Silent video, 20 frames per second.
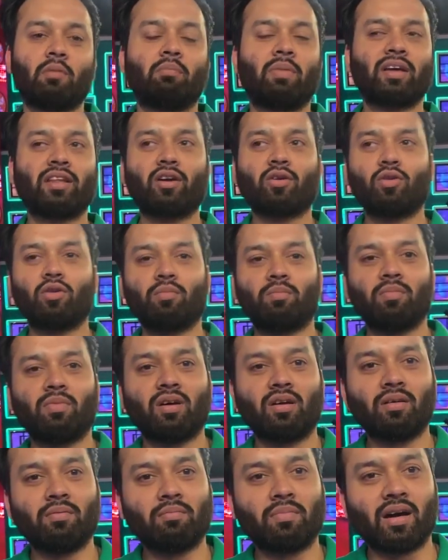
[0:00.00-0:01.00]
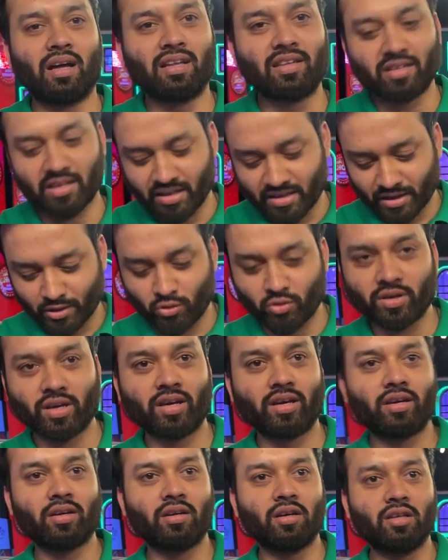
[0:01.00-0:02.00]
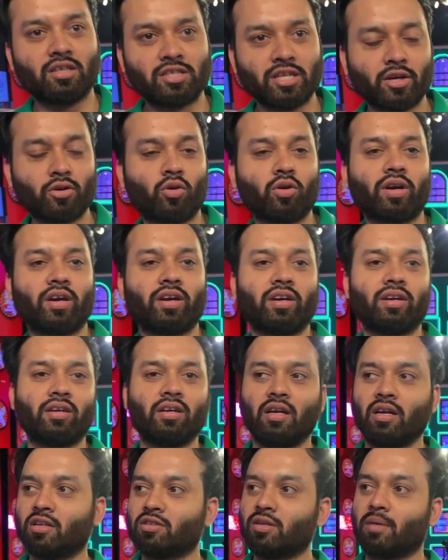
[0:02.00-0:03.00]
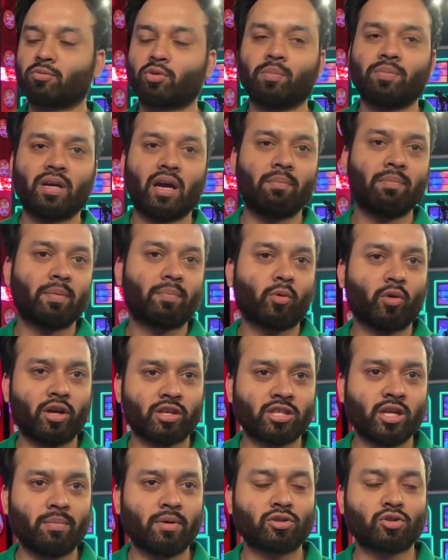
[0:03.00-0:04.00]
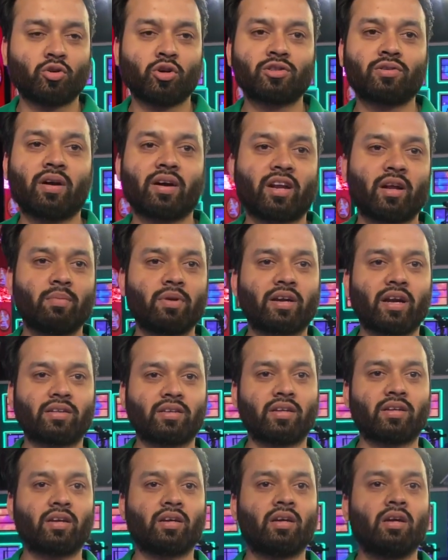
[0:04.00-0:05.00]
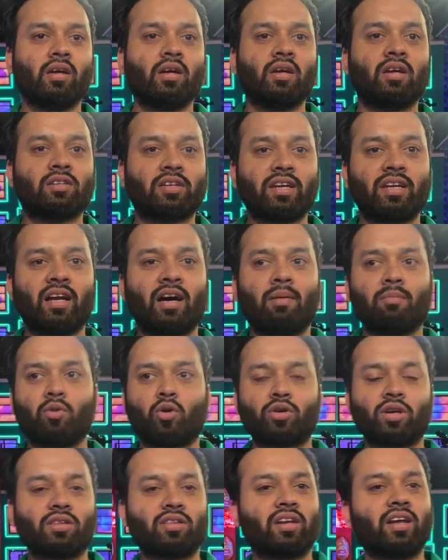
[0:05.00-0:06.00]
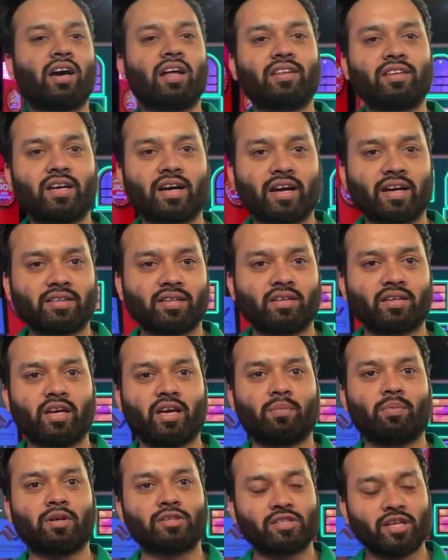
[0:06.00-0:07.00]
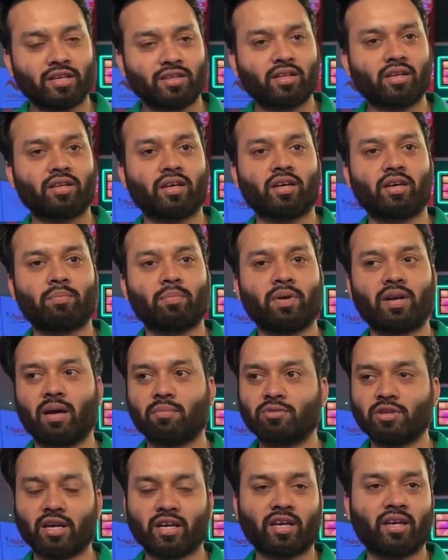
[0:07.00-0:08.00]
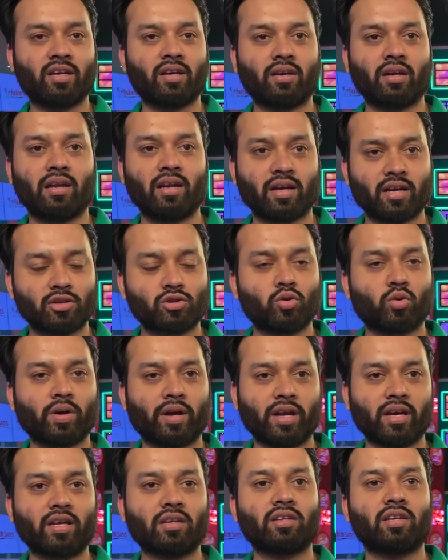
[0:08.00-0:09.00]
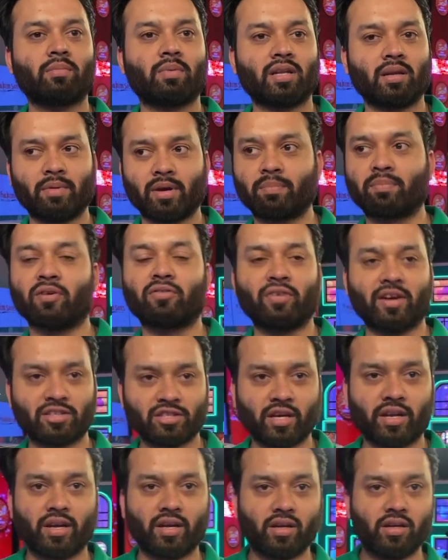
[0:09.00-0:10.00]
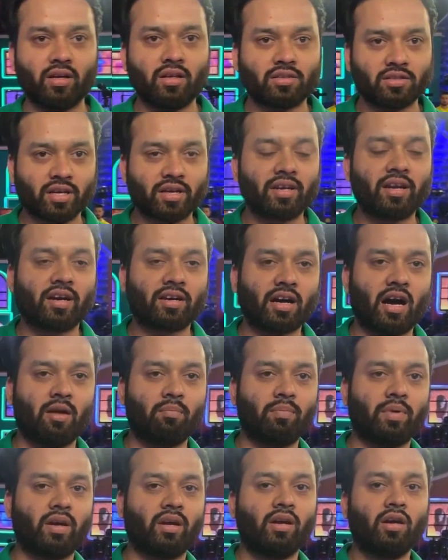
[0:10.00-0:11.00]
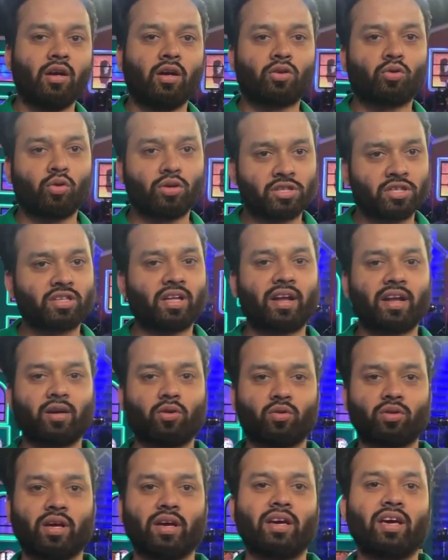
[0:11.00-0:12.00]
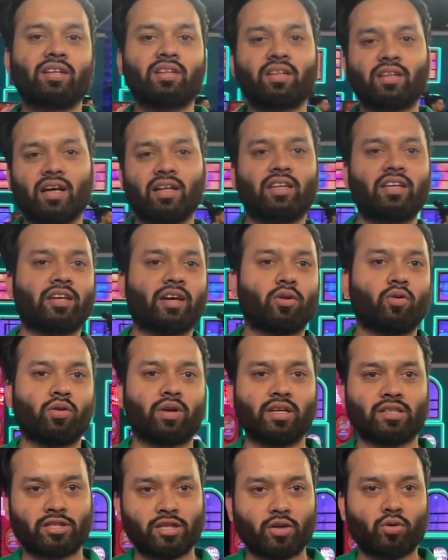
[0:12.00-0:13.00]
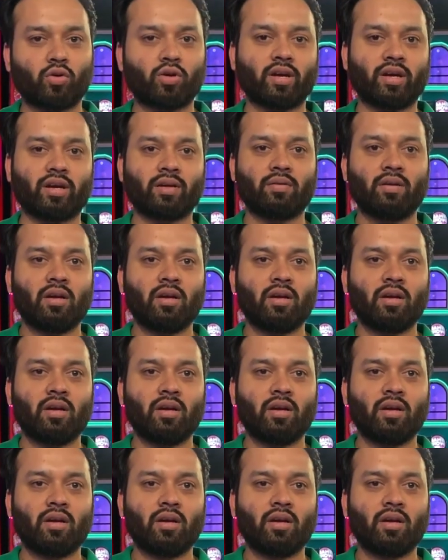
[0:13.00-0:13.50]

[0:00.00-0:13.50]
भाई देखो गलतियाँ करोगे सीखोगे बिल्कुल ऐसा जब तुम यहाँ पे प्रोडक्शन में शोज वगैरह भी करते थे ठीक तो ना हम लोग कितनी गलतियाँ करते थे फिर सीखते थे फिर अब जाके अल्लाह का शुक्र है कितनी मतलब एक प्रोफेशन है ठीक तो है ना बिल्कुल ऐसा है तो इसी तरह ही होता है एक दिन गलती करोगे सीखोगे